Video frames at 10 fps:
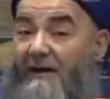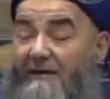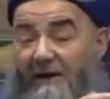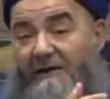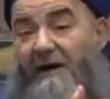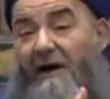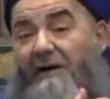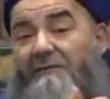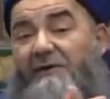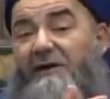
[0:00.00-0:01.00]
Kendi
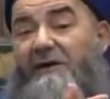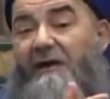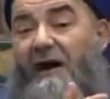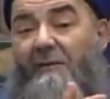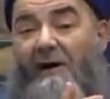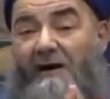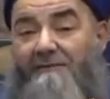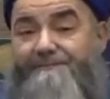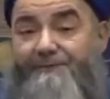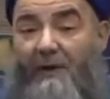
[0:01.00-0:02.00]
alim değildi ama
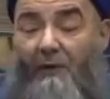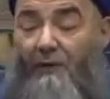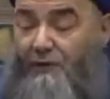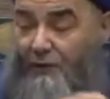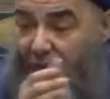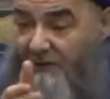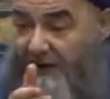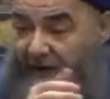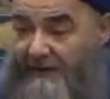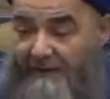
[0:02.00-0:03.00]
onun oğlu
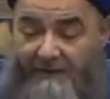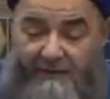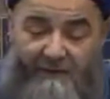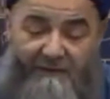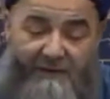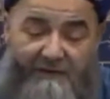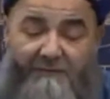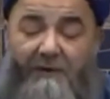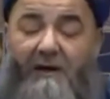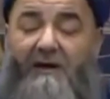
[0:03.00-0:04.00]
da e, efendim
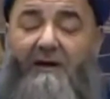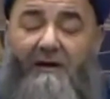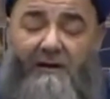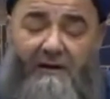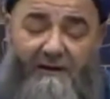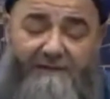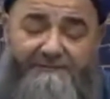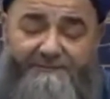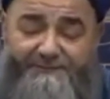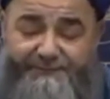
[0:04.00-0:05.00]
e,
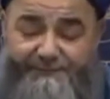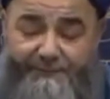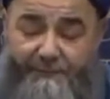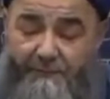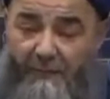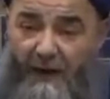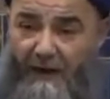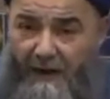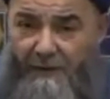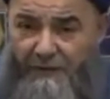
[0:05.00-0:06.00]

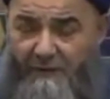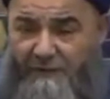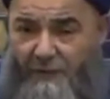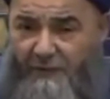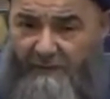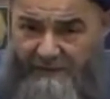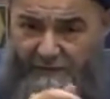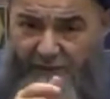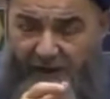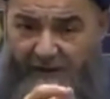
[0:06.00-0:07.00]
Halil hocamız o da bizi
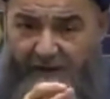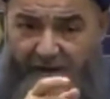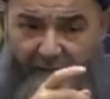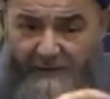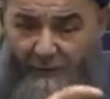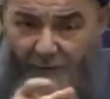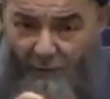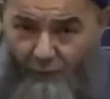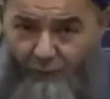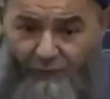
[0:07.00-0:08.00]
müzakere etti mesela. Onun
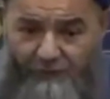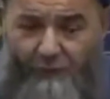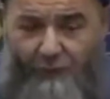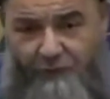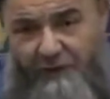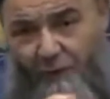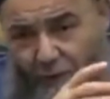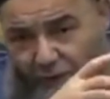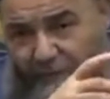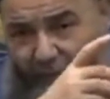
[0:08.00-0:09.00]
oğlunda oğlu da
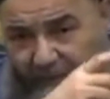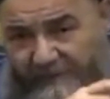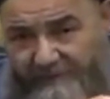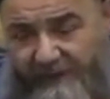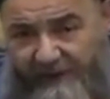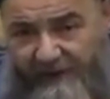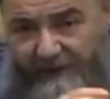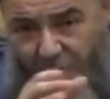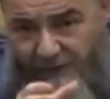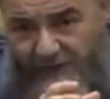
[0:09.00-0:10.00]
oğlun babasının
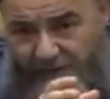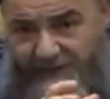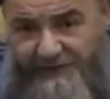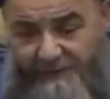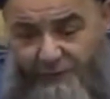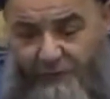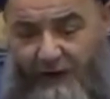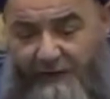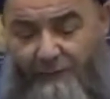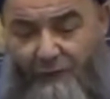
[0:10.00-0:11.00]
bereketiyle o da yetişti. Büyük
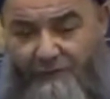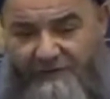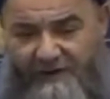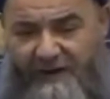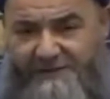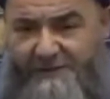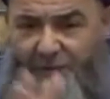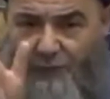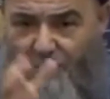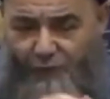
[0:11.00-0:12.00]
alim oldu mesela.
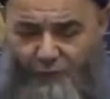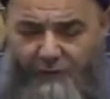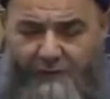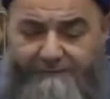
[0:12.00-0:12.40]
Şimdi de okutuyor.